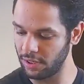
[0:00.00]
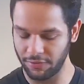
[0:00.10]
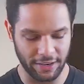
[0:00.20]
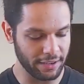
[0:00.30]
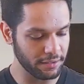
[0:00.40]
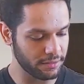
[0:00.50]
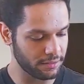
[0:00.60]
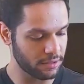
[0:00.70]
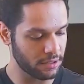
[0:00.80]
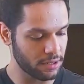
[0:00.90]
دي كفايه
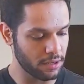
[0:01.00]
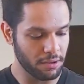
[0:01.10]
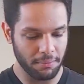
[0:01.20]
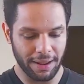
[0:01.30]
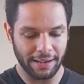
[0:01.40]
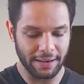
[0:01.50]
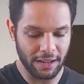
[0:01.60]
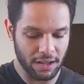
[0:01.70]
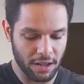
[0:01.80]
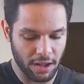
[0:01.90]
بعد
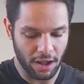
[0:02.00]
كده